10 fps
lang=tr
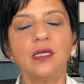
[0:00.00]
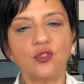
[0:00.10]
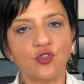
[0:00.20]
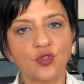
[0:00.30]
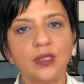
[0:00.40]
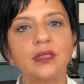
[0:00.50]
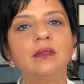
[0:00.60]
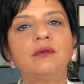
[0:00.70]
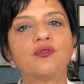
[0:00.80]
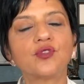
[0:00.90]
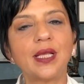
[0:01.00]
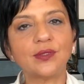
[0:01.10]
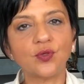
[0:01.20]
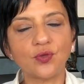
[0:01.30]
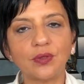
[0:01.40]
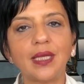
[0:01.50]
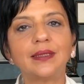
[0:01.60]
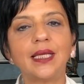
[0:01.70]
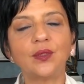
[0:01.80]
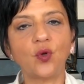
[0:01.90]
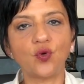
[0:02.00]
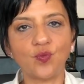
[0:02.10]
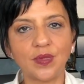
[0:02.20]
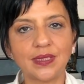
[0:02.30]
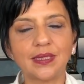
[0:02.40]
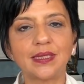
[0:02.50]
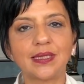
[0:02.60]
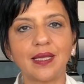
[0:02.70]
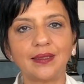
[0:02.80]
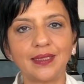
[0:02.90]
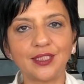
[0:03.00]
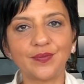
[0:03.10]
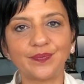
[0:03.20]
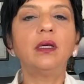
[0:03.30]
çocukların ruhsal sorunlardan korunmasını sağlar.